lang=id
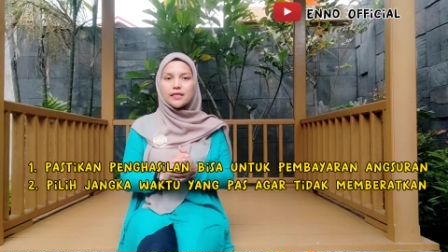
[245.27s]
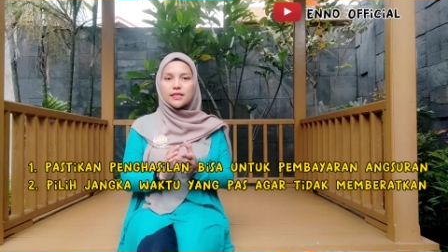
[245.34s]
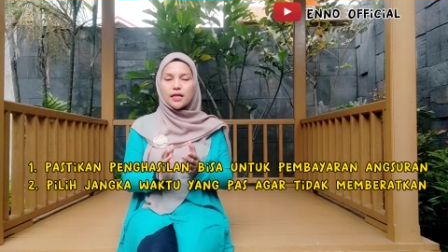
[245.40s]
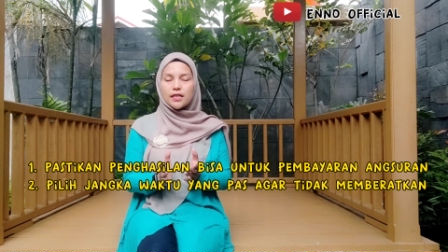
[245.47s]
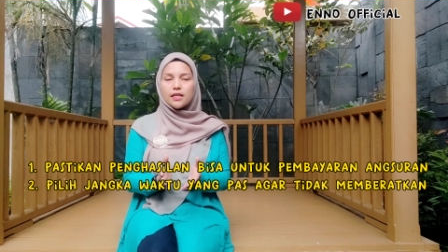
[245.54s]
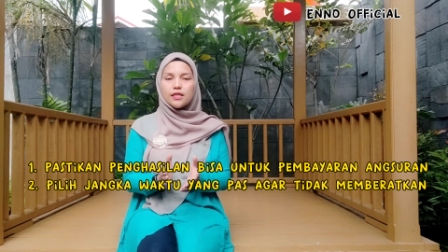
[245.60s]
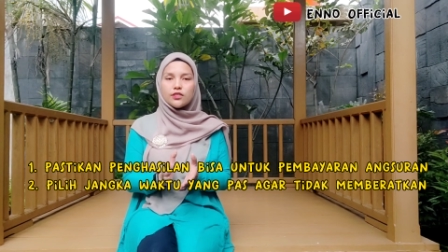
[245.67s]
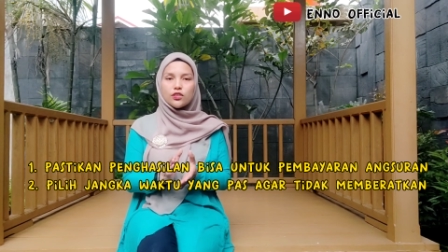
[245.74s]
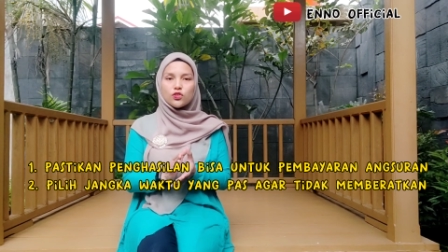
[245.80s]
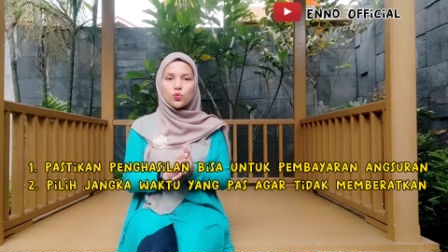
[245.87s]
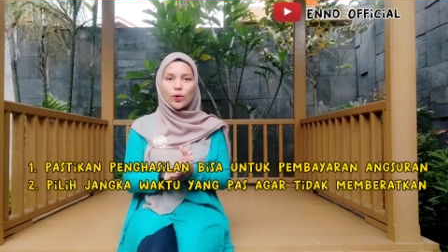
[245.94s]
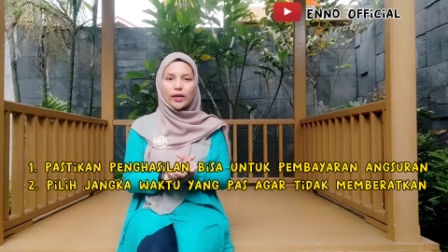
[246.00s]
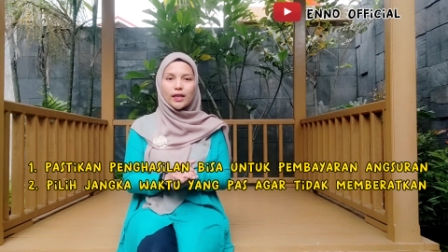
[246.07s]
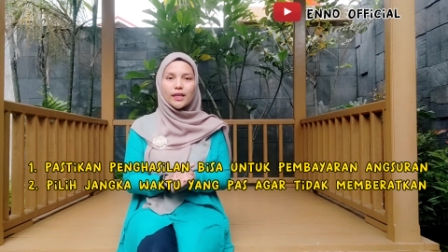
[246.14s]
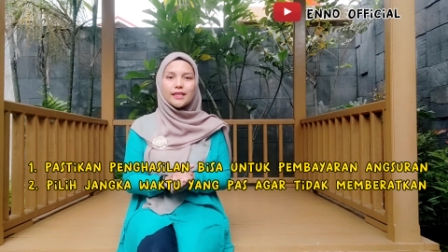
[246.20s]
Jadi
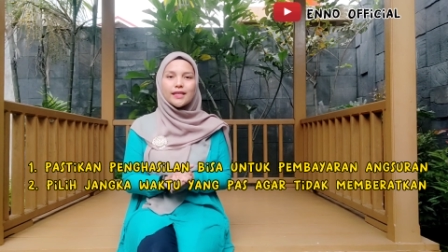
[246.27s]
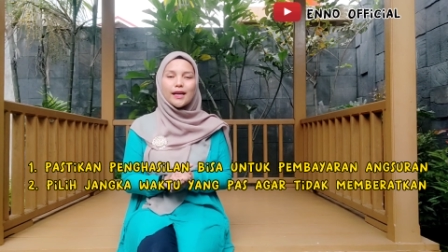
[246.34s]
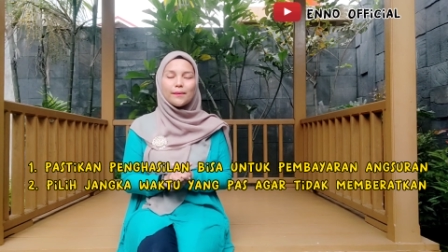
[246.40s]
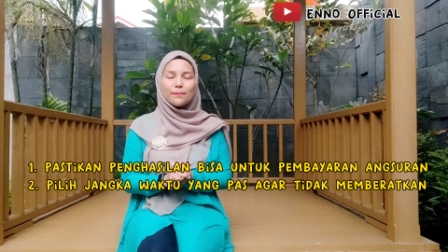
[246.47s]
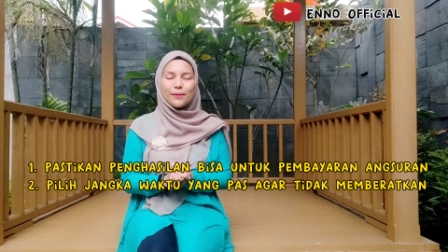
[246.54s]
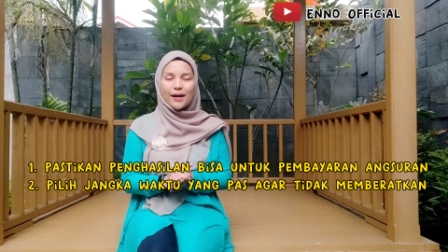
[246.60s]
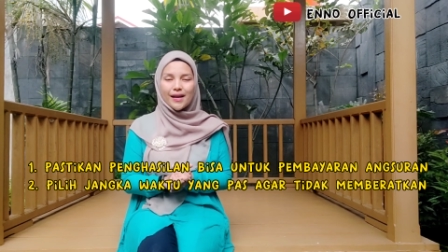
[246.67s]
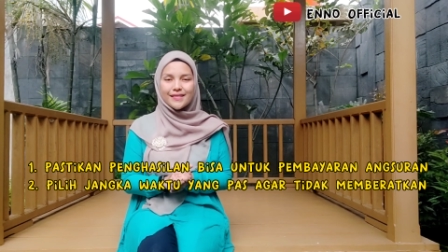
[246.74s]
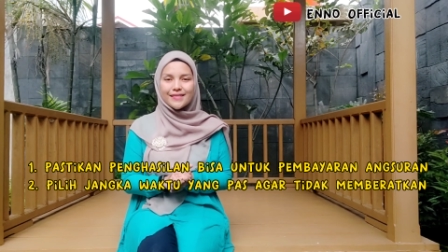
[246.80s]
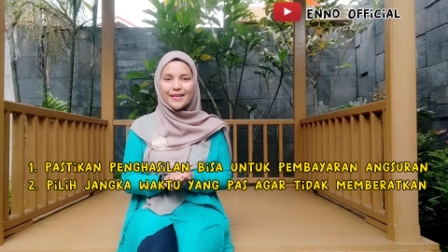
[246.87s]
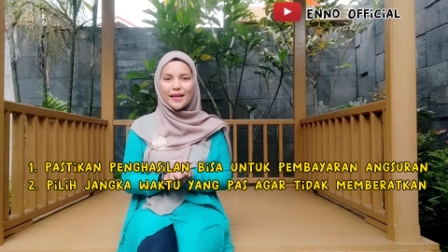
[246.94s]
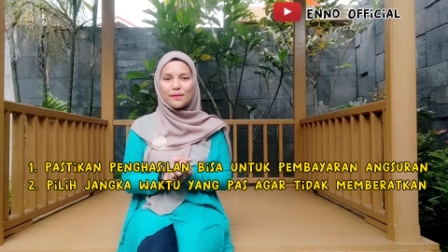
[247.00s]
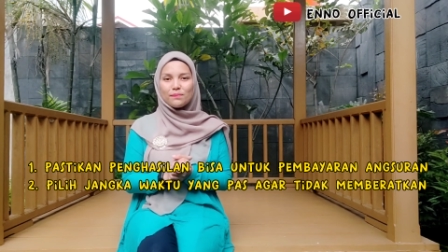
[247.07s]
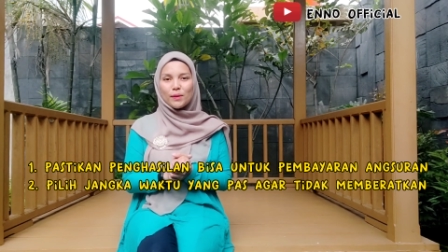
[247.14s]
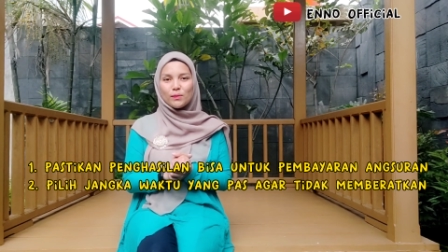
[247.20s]
disesuaikan dengan
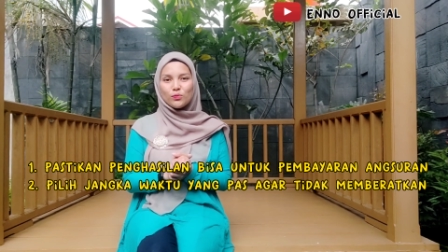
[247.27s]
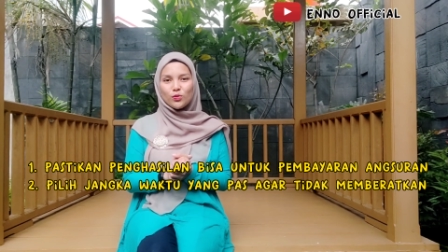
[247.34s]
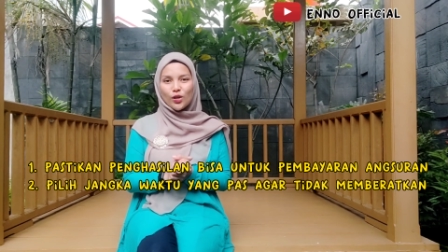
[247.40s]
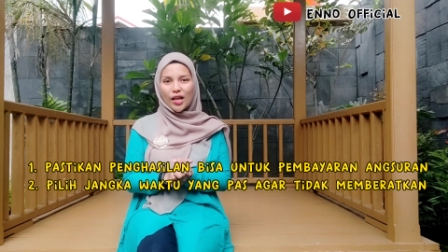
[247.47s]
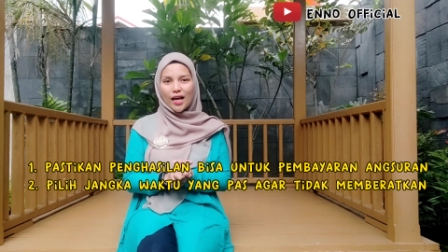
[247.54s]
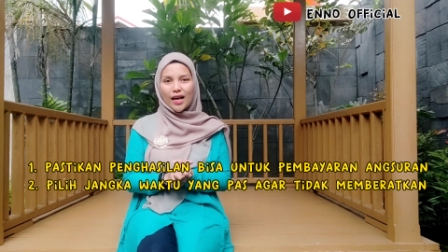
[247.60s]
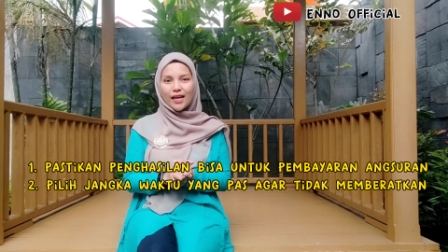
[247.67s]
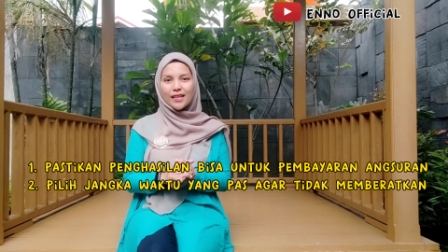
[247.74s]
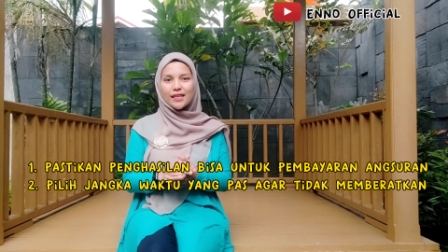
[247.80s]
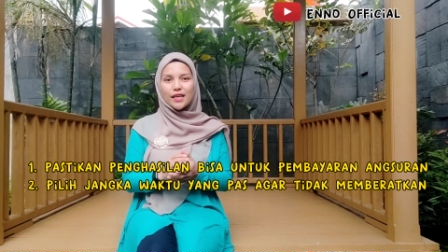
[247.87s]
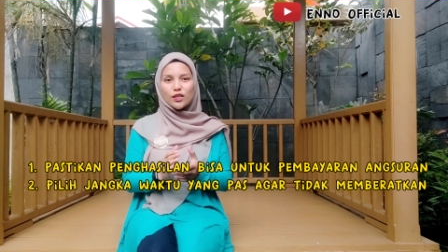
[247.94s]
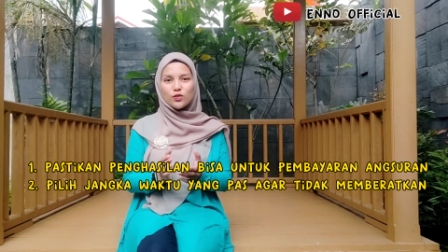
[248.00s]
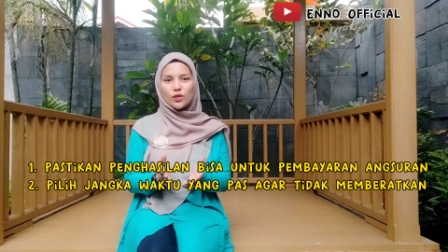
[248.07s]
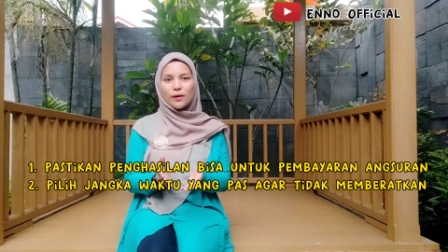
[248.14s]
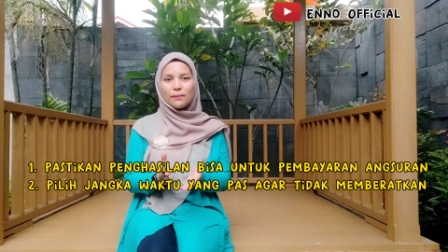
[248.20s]
penghasilan per bulan
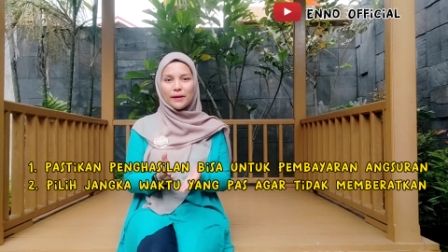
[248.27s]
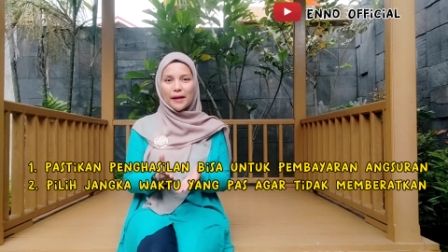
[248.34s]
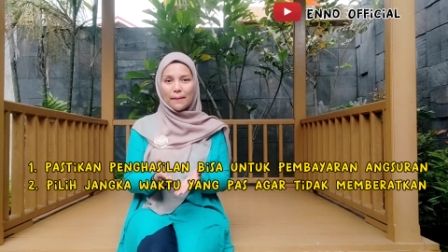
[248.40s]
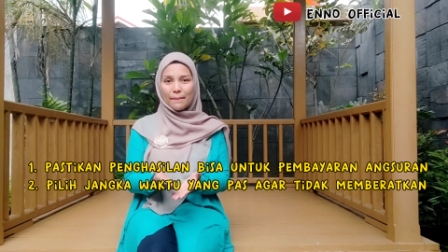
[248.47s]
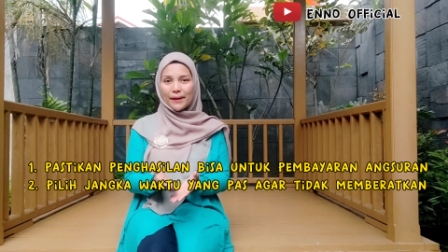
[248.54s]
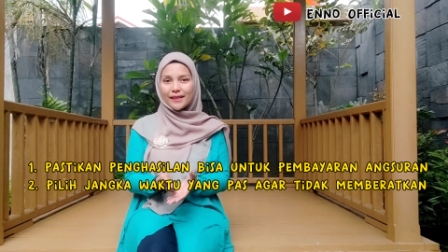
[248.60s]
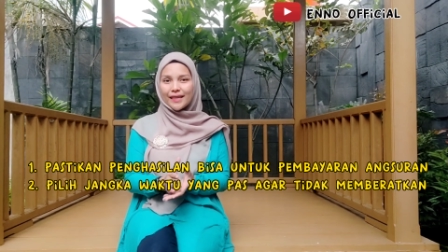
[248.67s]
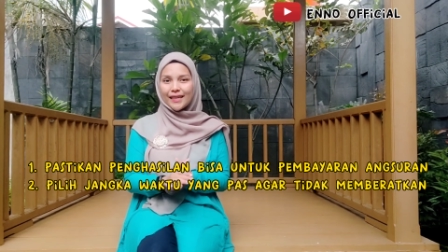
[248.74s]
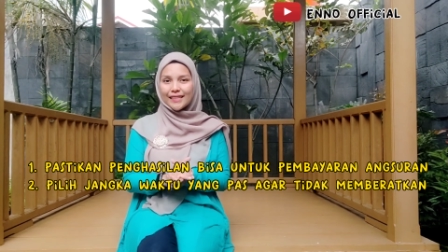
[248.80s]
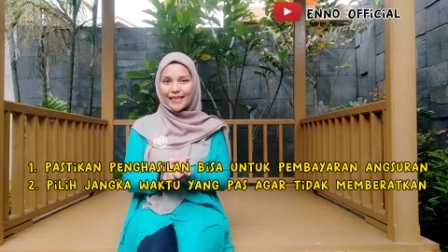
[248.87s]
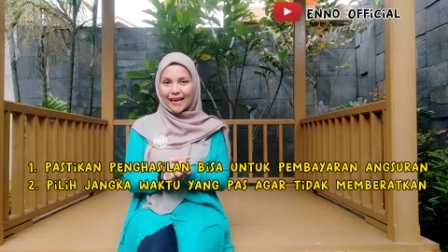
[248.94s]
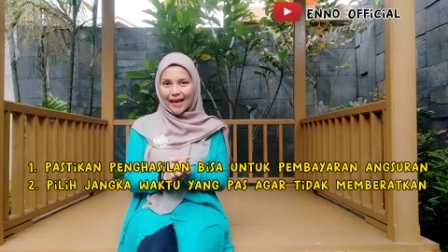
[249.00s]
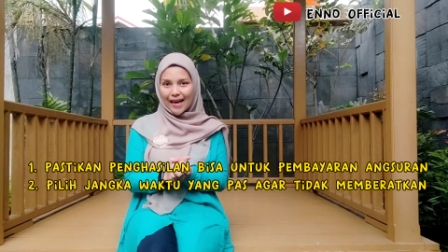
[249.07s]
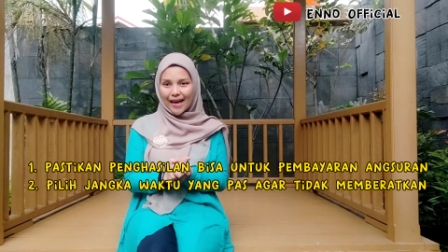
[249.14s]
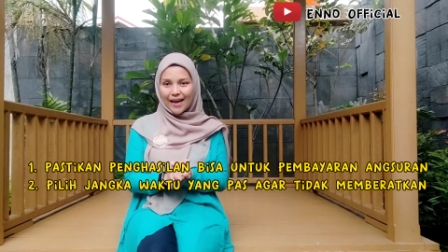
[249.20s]
dan juga pendapatan
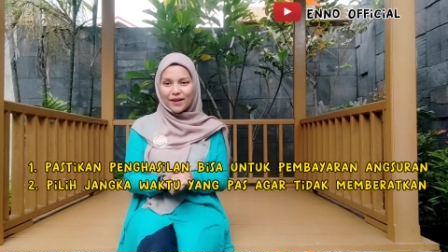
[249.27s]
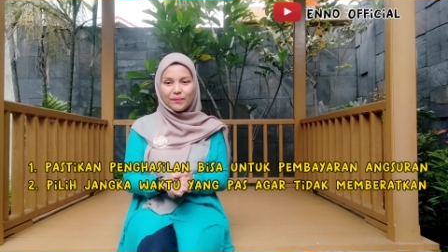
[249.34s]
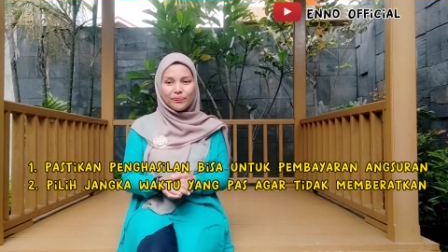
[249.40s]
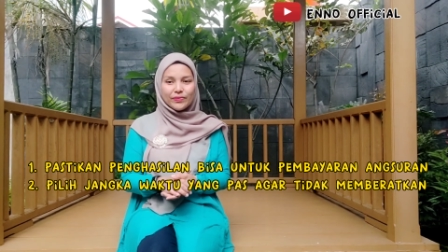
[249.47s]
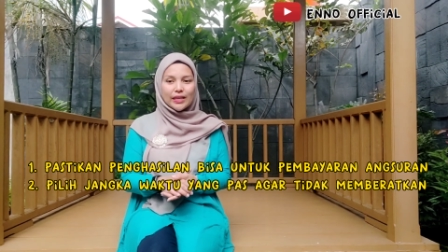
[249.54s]
ya.